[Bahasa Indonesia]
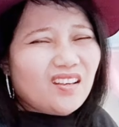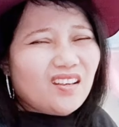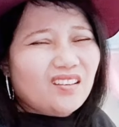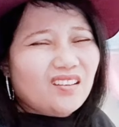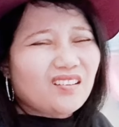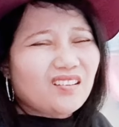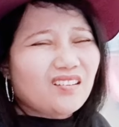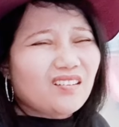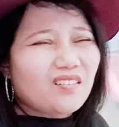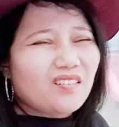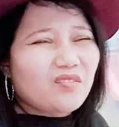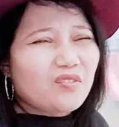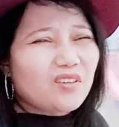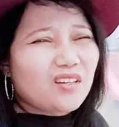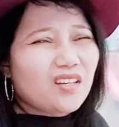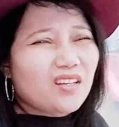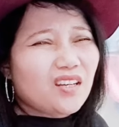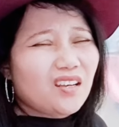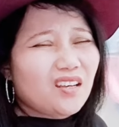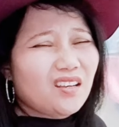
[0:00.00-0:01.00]
terlalu
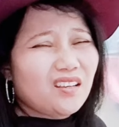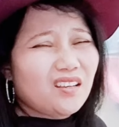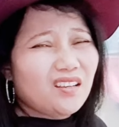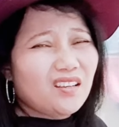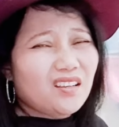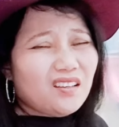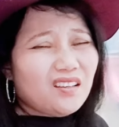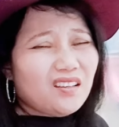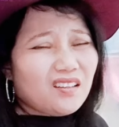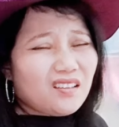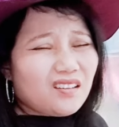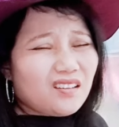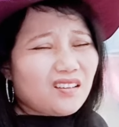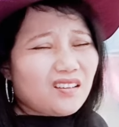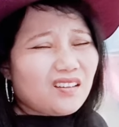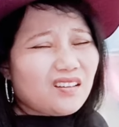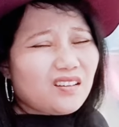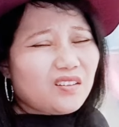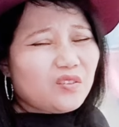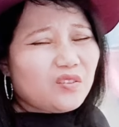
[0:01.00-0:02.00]
gede
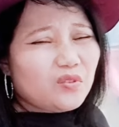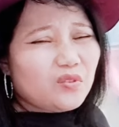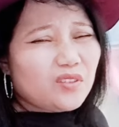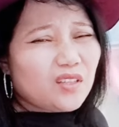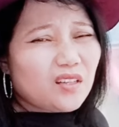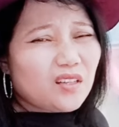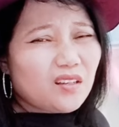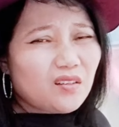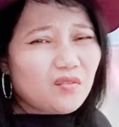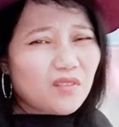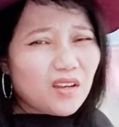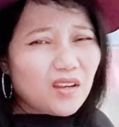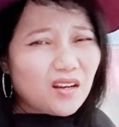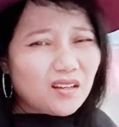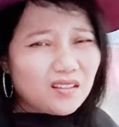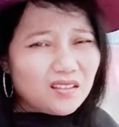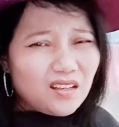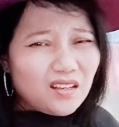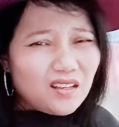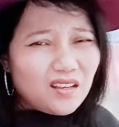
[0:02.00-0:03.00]
nah susah
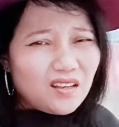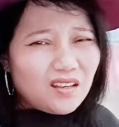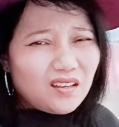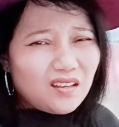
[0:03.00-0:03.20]
keluarnya